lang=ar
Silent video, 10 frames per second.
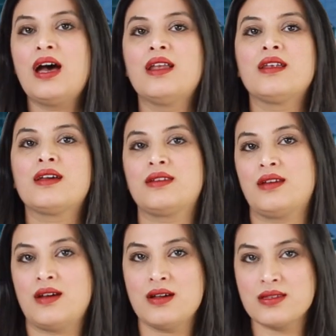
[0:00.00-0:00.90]

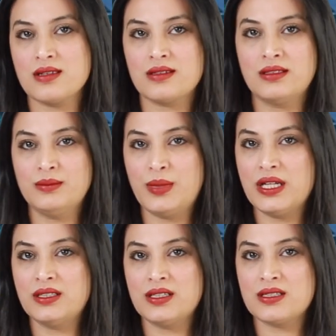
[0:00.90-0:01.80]
القطاع خاصة
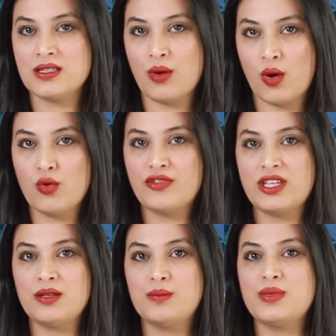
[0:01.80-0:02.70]
بعد
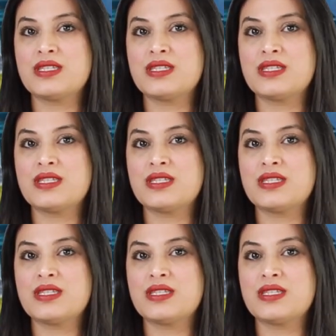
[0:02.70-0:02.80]
توقفه